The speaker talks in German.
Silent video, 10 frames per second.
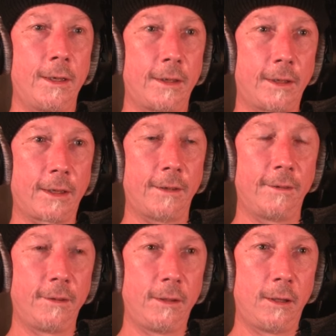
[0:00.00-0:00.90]
Ja, dann kann
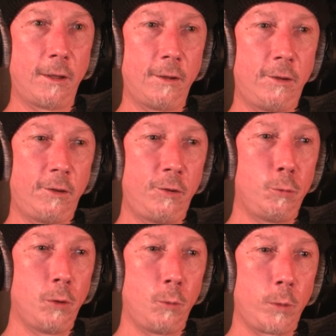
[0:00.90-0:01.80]
sie äh,
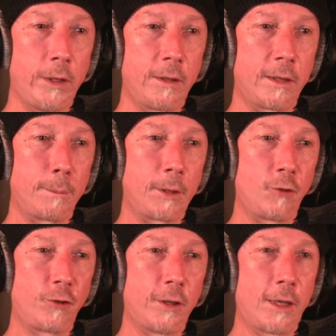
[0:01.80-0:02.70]
Dual-Wielding mit
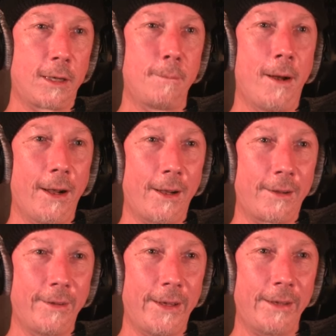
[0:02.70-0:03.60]
den Schilden machen.
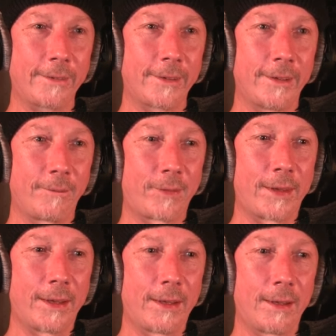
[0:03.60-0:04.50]
Was?
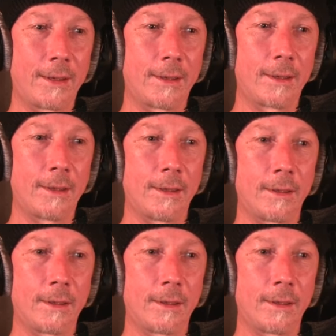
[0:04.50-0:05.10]
Was? Wer?